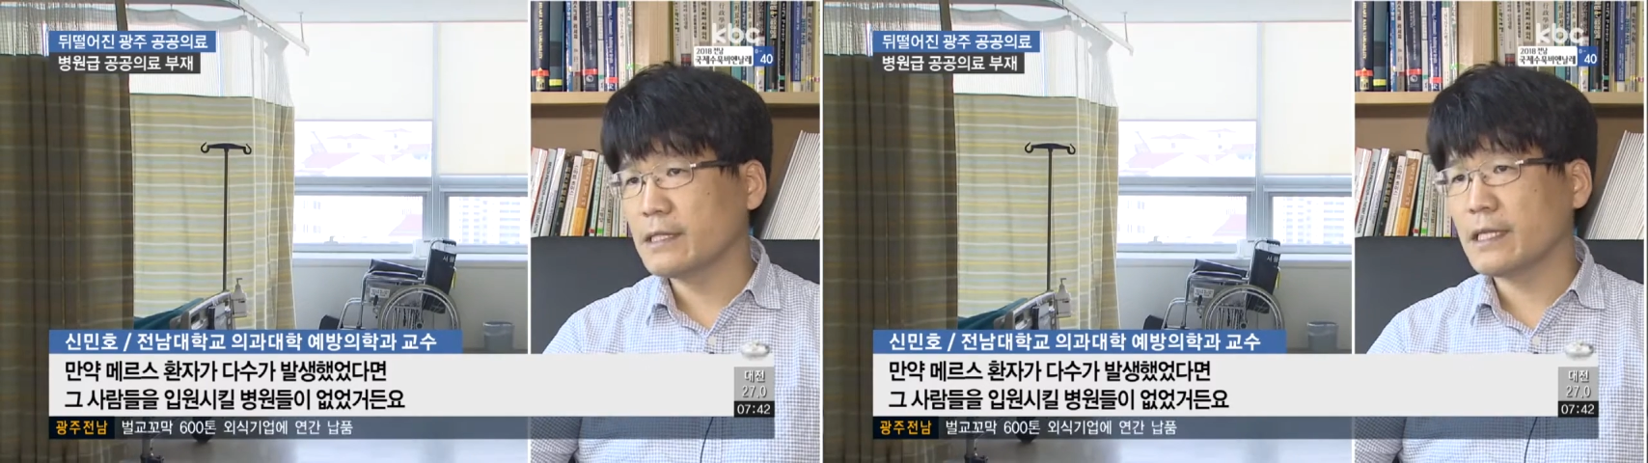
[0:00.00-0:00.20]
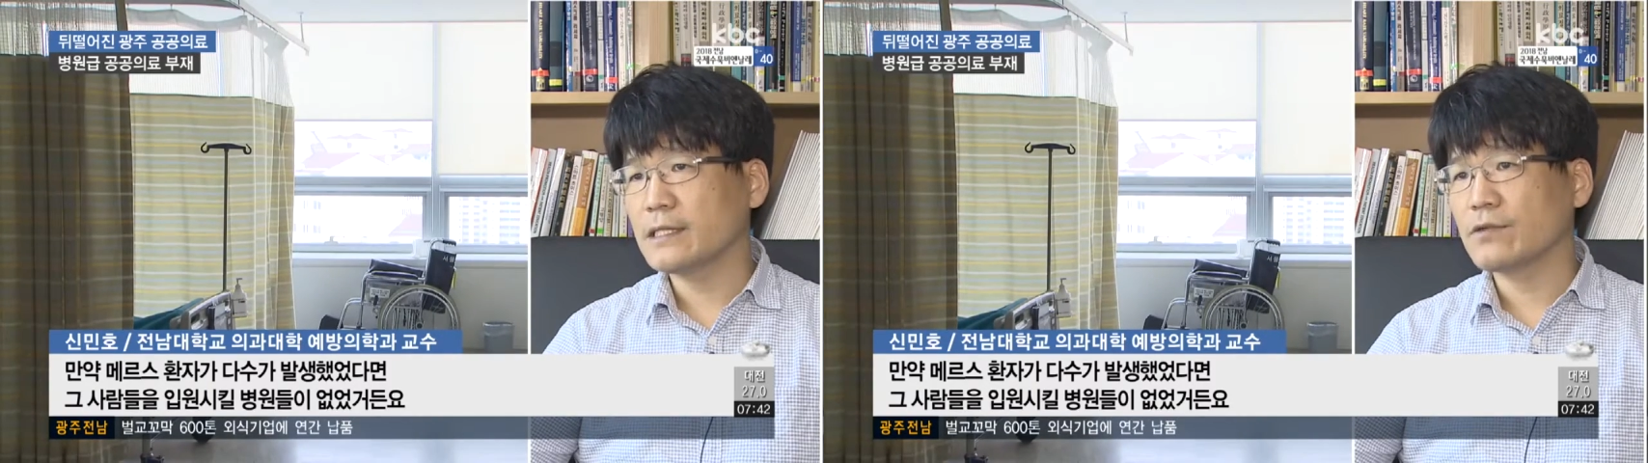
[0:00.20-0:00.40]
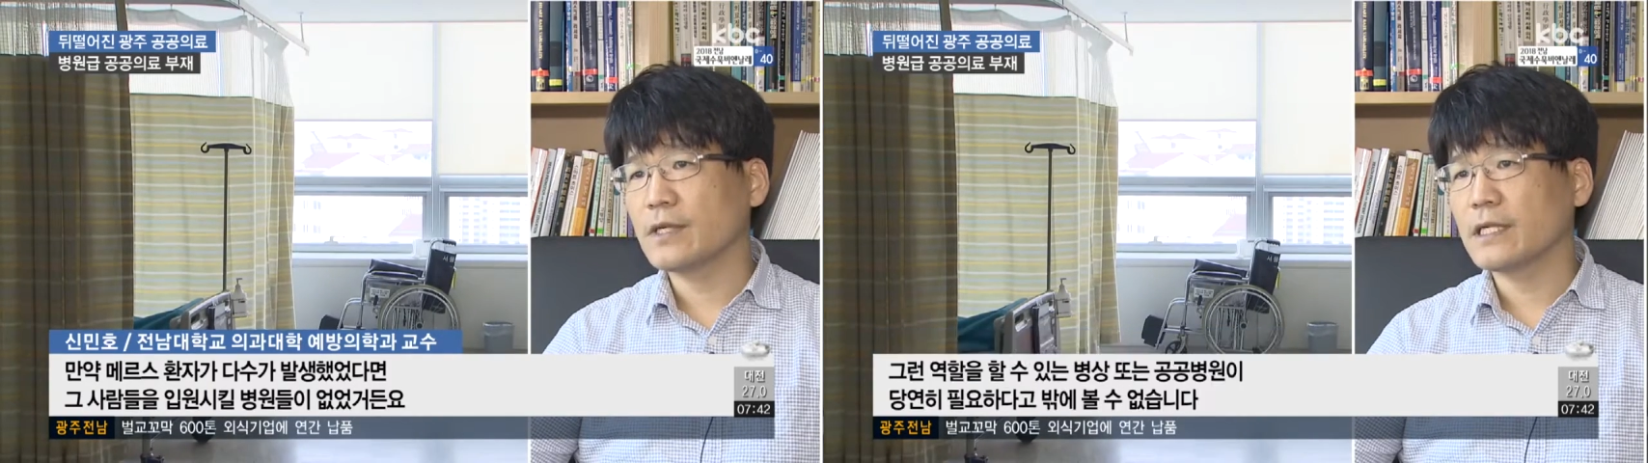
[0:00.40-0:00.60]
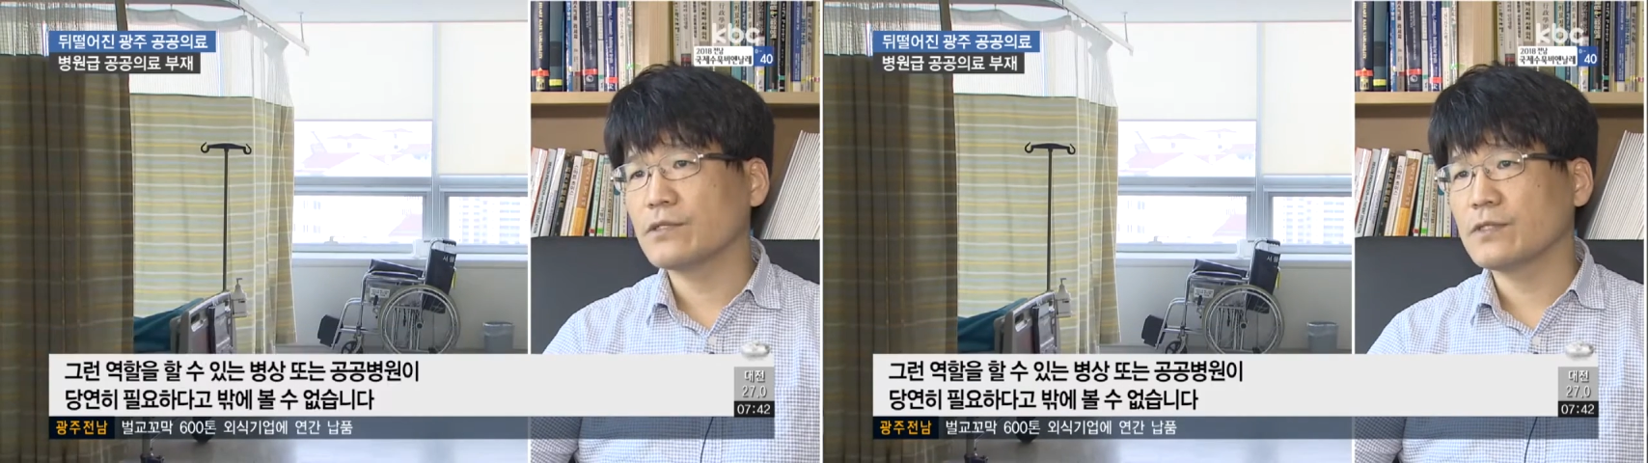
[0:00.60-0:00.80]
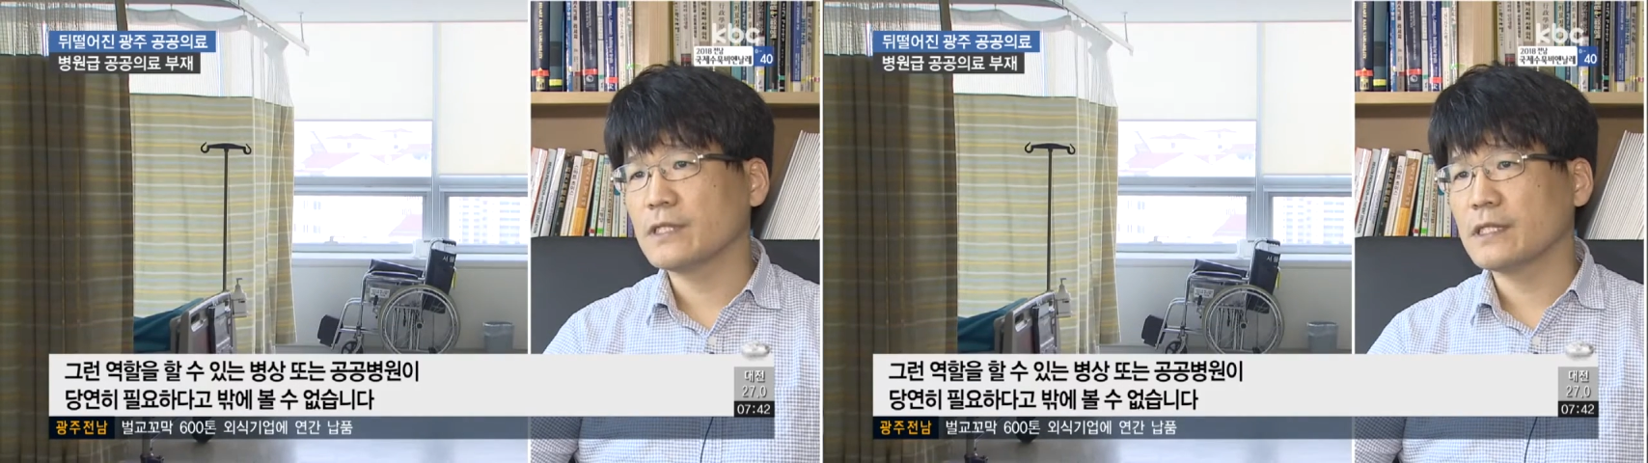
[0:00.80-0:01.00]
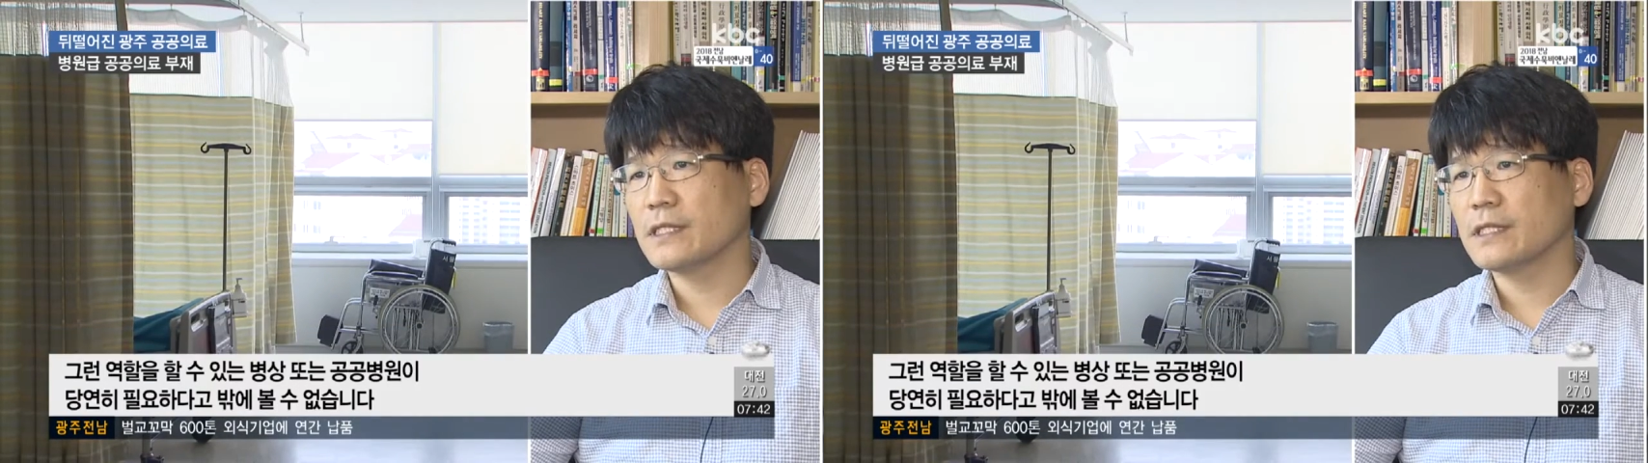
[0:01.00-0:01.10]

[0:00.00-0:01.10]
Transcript: 그러한 역할을 할 수